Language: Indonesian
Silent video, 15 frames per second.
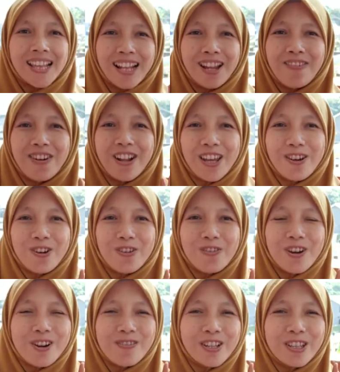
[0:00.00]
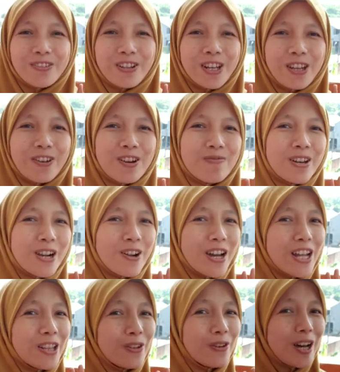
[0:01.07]
Assalamualaikum warahmatullahi
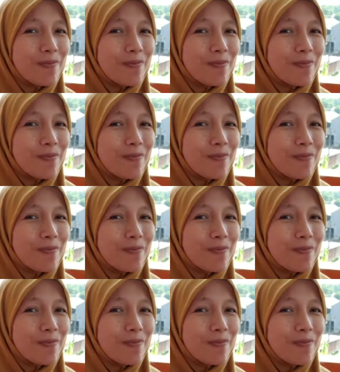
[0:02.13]
wabarakatuh.